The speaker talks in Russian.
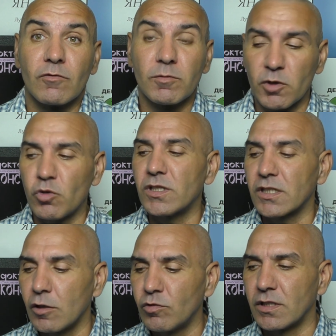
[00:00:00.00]
Вот приходят
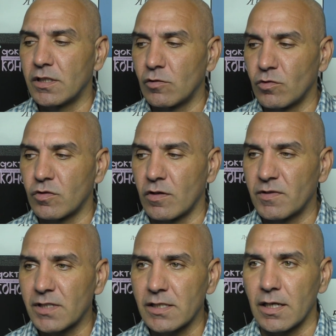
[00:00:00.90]
такие люди на диагностику, говорят,
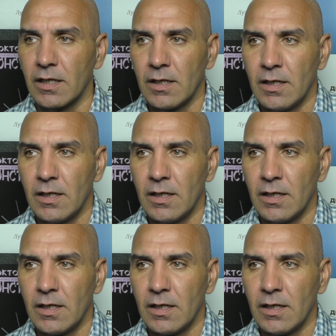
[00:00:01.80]
вы знаете,